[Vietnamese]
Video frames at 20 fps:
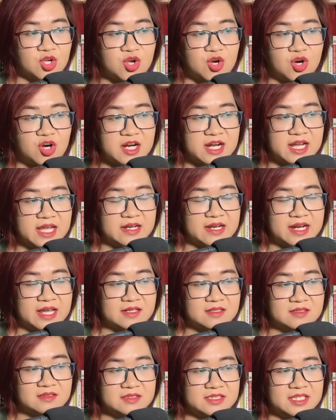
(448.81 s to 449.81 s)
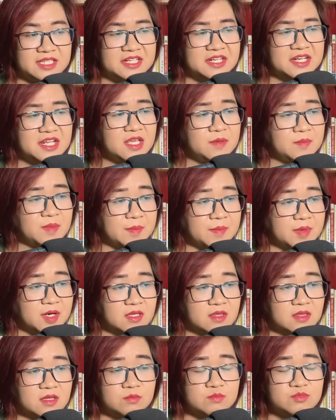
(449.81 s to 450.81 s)
Có khả năng thì đi mà
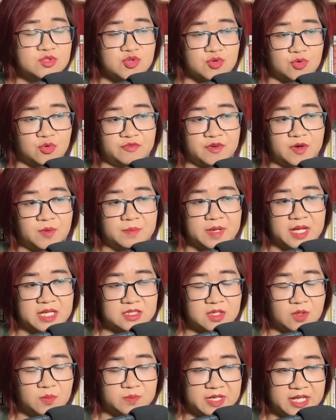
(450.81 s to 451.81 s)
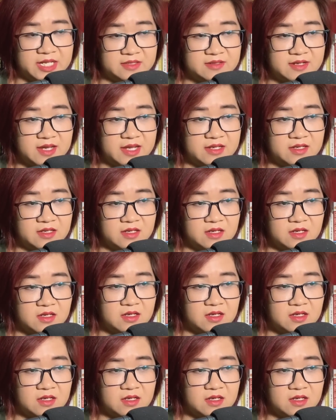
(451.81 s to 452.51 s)
mời tông chủ Phong Ma Tông đến đây,